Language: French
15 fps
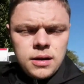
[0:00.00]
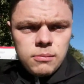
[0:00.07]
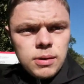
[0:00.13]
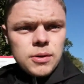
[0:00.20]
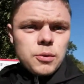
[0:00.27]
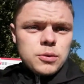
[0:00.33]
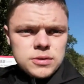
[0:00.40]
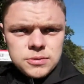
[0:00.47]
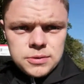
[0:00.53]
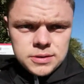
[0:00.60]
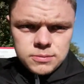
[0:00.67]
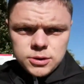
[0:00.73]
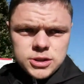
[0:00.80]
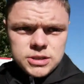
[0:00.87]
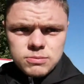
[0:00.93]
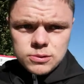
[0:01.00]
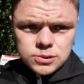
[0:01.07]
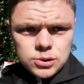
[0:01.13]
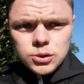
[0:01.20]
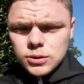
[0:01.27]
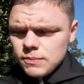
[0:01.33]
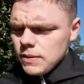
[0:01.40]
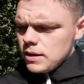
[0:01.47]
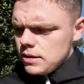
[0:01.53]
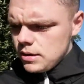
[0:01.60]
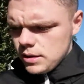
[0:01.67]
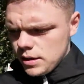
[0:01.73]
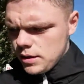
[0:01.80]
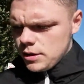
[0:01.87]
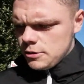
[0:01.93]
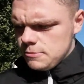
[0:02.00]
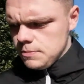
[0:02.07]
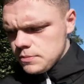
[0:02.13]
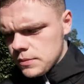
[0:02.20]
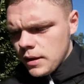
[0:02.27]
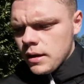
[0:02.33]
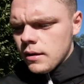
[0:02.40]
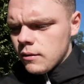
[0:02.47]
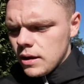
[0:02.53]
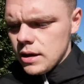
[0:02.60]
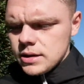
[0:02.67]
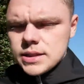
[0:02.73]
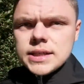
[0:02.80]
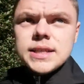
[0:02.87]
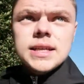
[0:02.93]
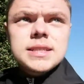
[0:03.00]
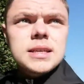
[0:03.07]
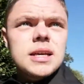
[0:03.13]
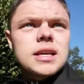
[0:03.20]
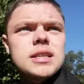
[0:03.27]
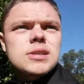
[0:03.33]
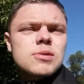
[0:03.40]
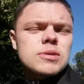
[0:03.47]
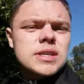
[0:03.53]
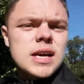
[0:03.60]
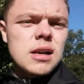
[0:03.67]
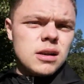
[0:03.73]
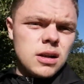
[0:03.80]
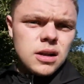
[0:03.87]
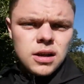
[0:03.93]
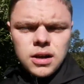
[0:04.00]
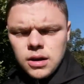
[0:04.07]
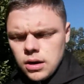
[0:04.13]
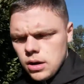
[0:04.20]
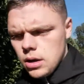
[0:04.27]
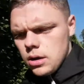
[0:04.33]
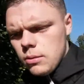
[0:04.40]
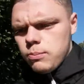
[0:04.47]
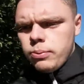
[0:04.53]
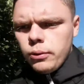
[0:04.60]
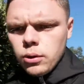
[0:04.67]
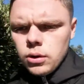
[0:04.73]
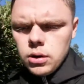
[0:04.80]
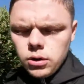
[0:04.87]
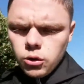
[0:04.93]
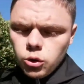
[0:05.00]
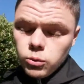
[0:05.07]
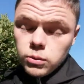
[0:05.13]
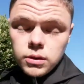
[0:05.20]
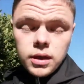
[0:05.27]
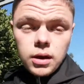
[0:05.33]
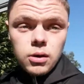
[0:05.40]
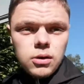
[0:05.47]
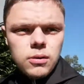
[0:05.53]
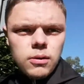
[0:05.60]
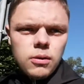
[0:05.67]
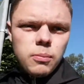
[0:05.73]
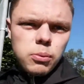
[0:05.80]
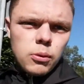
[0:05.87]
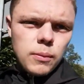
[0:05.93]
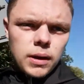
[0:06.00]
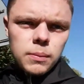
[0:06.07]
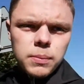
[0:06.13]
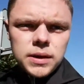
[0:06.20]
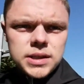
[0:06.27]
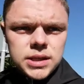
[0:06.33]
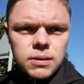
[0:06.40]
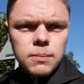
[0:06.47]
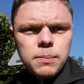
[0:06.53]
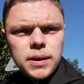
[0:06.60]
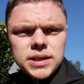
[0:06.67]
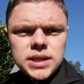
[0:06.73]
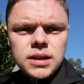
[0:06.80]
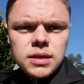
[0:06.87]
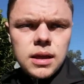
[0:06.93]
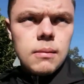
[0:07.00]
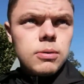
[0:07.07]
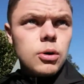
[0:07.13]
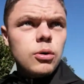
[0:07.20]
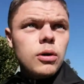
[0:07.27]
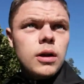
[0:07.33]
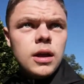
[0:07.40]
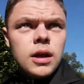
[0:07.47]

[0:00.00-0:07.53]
Pardon, excusez-moi, bonjour. voilà, ce qui est essentiel pour remonter en première partie de tableau